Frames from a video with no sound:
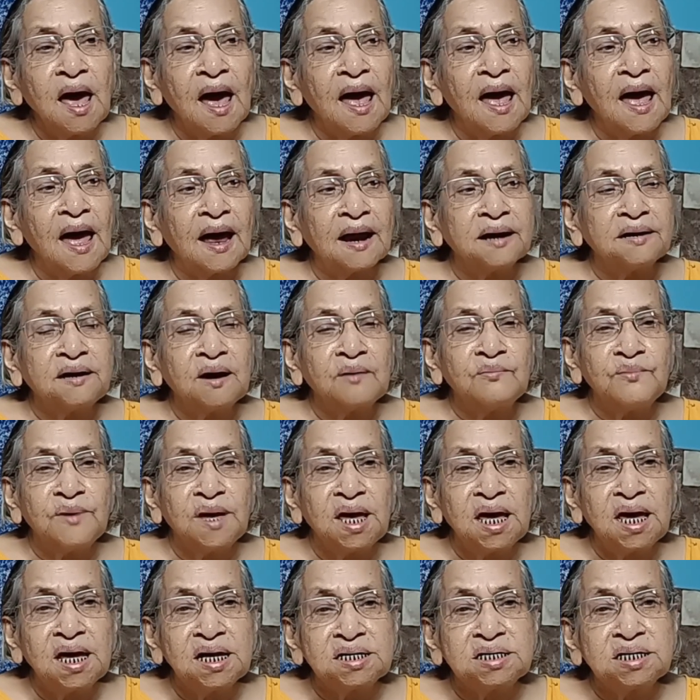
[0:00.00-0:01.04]
হ্যাঁ একটা মেয়ে
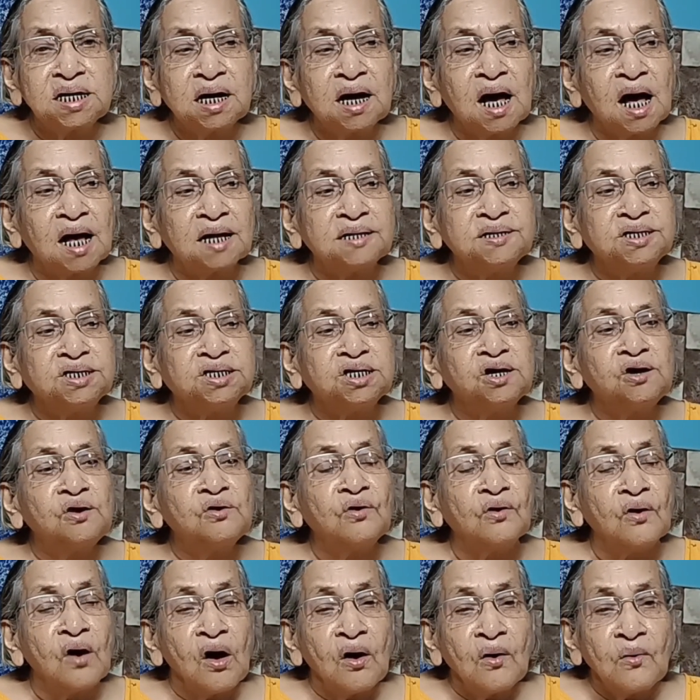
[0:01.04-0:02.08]
এসে কাঁদছিল
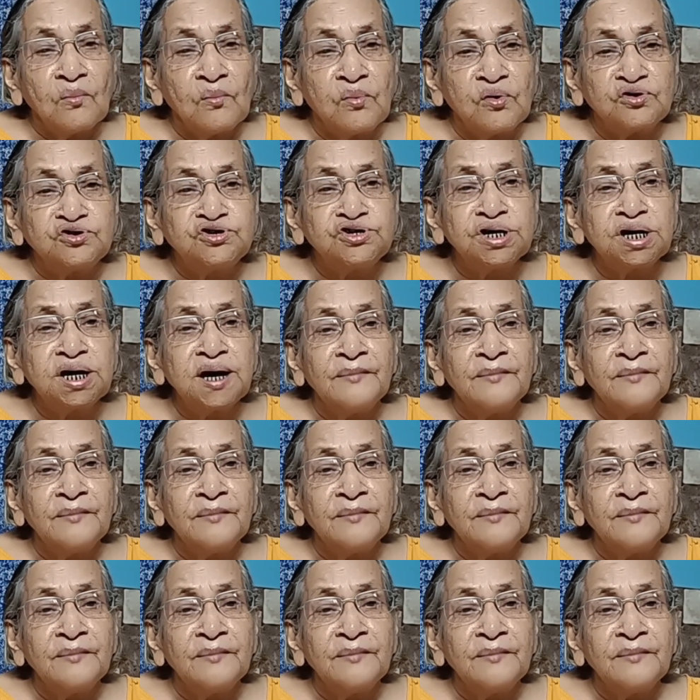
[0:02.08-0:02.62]
বসে